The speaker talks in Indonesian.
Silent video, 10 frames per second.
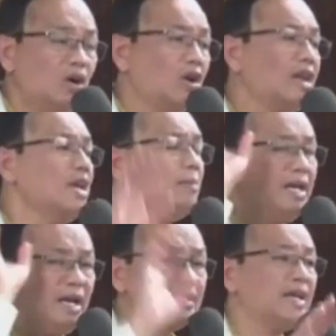Orang yang
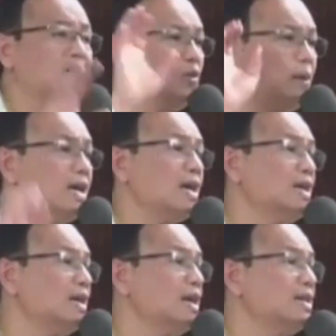melihat kehidupan
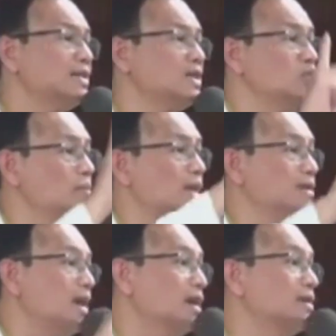hanya dengan satu
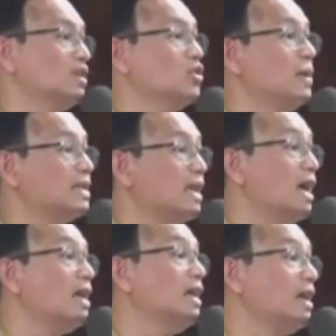mata, yaitu mata
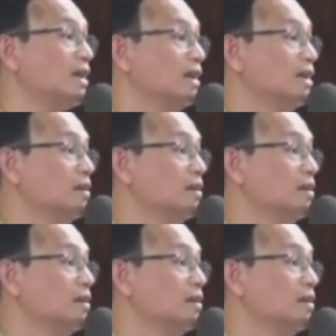lahir.